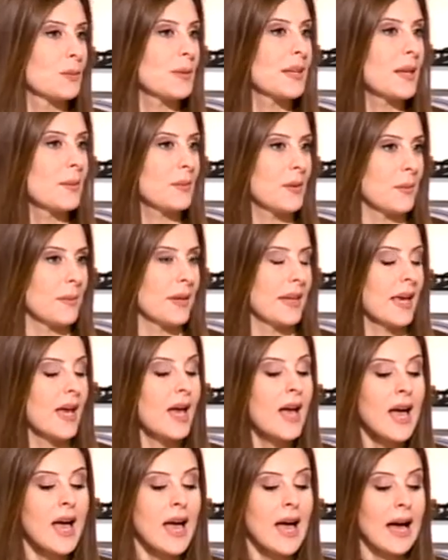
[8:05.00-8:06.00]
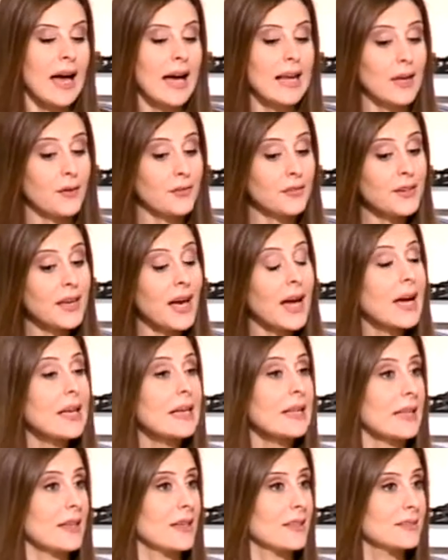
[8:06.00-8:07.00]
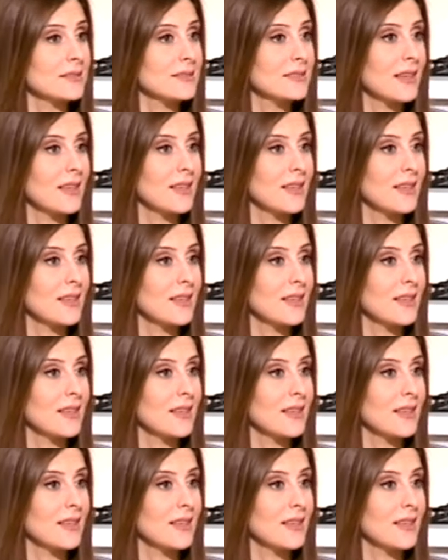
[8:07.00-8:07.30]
100% هلا في حالات